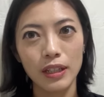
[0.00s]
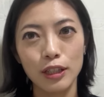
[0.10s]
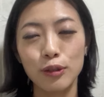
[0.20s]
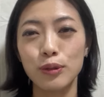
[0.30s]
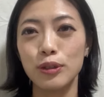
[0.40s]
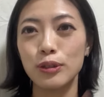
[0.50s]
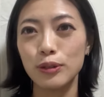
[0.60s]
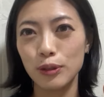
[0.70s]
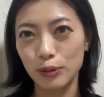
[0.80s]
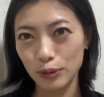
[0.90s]
吸収
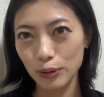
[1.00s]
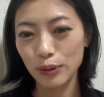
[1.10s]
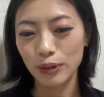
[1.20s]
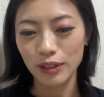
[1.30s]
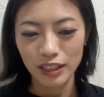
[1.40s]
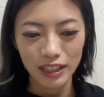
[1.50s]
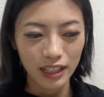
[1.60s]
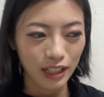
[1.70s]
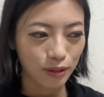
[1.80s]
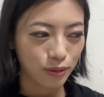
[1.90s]
力と、
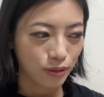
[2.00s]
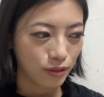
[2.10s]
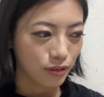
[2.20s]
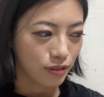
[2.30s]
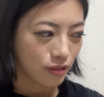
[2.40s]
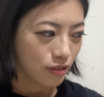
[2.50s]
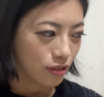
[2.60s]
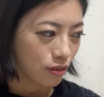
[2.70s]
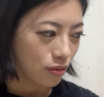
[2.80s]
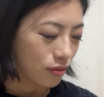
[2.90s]
あと
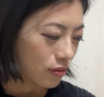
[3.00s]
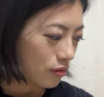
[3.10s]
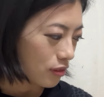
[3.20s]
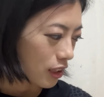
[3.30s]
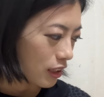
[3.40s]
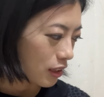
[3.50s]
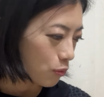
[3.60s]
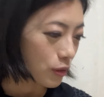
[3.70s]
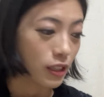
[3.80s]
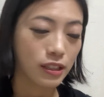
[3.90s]
その
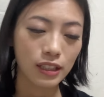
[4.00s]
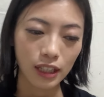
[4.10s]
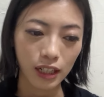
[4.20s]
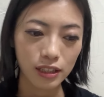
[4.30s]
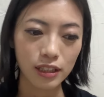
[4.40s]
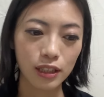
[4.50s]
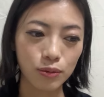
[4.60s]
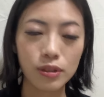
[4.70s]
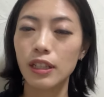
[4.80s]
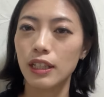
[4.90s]
分厚いから下に
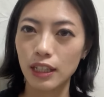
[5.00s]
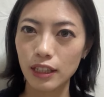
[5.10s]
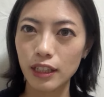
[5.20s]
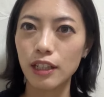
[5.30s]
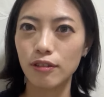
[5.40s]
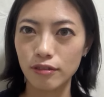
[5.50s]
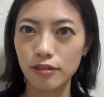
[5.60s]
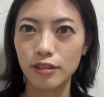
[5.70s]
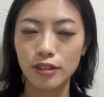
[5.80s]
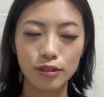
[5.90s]
移らないっていう
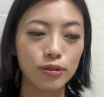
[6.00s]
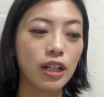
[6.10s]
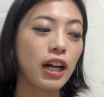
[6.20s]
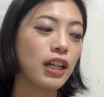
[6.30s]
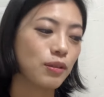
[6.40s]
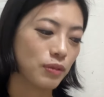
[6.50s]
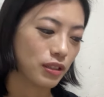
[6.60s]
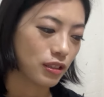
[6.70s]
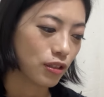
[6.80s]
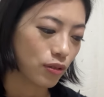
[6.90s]
のがありま
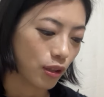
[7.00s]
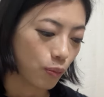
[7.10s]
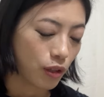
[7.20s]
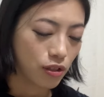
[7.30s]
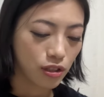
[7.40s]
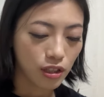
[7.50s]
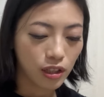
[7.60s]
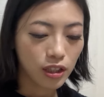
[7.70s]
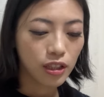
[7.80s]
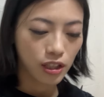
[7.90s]
す。なのでめっちゃ
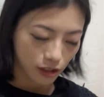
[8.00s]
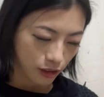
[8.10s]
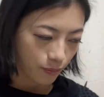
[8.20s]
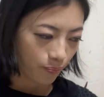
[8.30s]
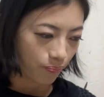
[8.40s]
いいです。